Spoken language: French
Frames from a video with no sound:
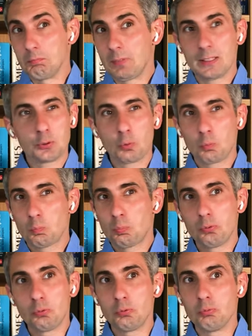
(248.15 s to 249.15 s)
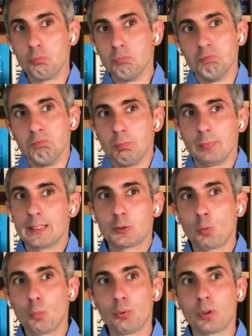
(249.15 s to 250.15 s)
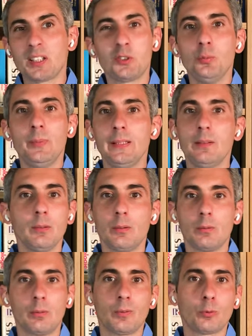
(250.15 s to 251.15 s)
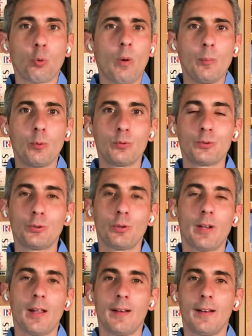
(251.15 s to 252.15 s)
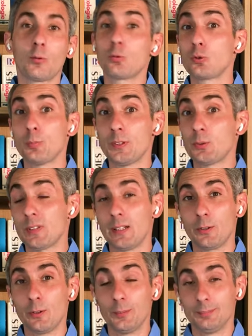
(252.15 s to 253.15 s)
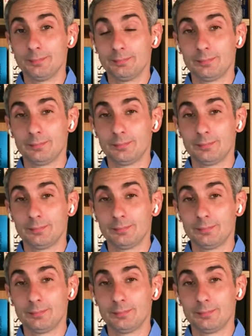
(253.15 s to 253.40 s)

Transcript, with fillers: qu'est-ce qu'on peut, résumer en, trois mots sur la consommation d'alcool